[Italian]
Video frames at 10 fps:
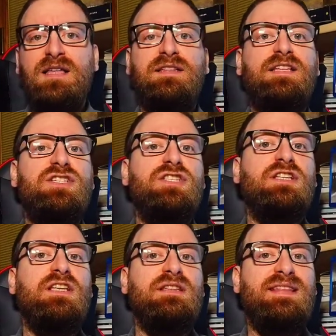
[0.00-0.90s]
decide
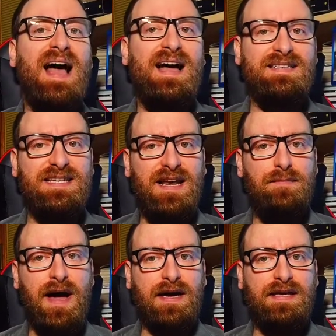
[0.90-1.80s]
di darsi alla
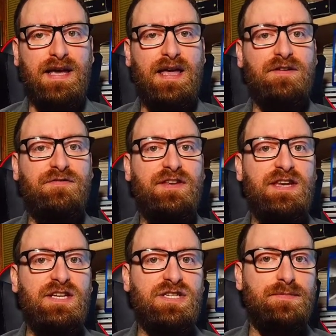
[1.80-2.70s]
macchia e
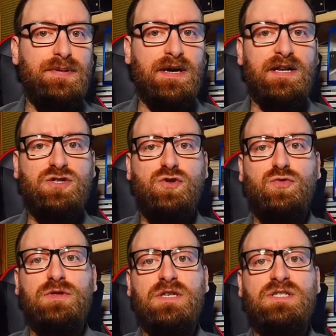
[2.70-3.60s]
finisce per
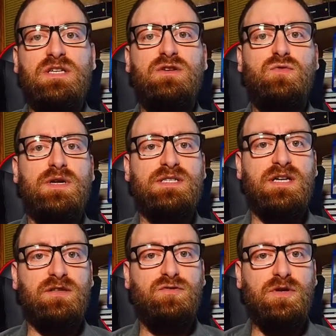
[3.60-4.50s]
nascondersi in una
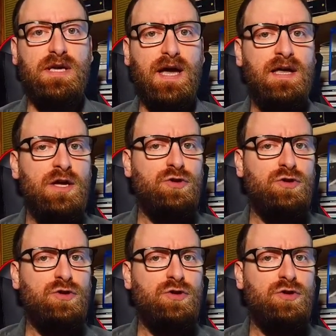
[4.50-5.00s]
sartoria